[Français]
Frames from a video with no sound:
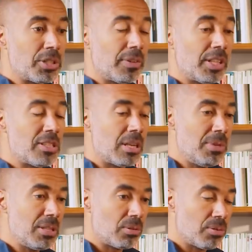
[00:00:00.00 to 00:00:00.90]
Moi j'avais des
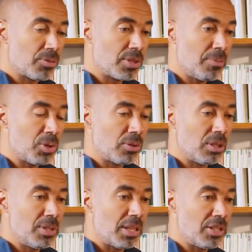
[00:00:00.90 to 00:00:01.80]
amis dans dans le 11e, ils ont
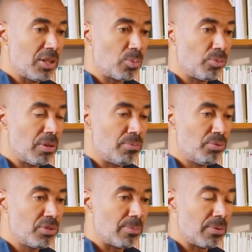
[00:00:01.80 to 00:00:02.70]
déménagé, ils n'en pouvaient
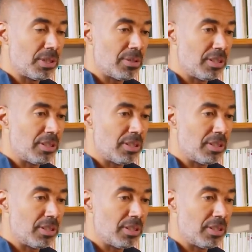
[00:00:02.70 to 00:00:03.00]
plus simplement